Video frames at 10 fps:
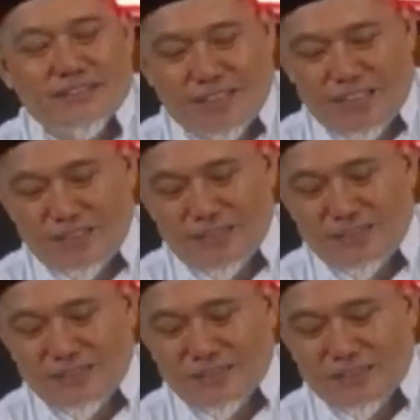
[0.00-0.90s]
Ya.
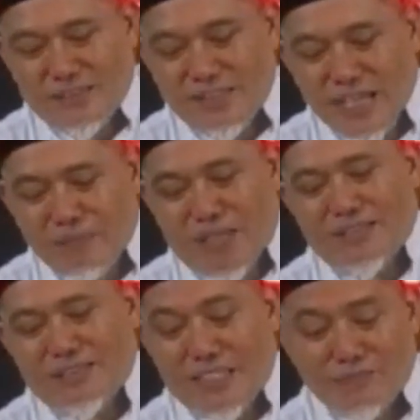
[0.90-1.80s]

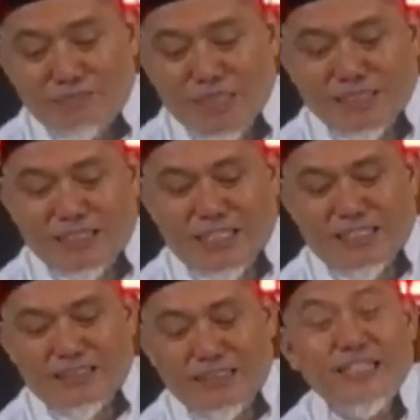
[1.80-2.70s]
Kenapa? Saya bacakan.